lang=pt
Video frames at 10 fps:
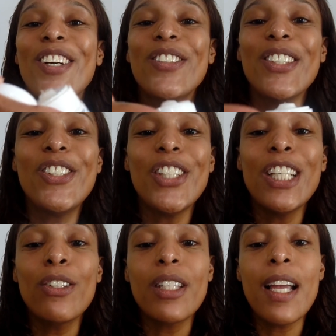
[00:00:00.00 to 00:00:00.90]
todo
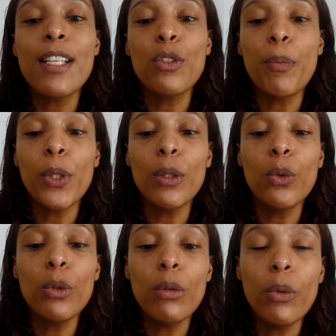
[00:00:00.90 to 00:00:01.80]
dia eu testo o
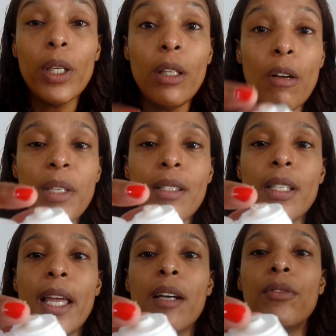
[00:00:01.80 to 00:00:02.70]
produto e
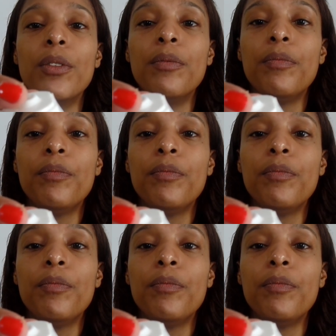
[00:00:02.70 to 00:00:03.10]
observo.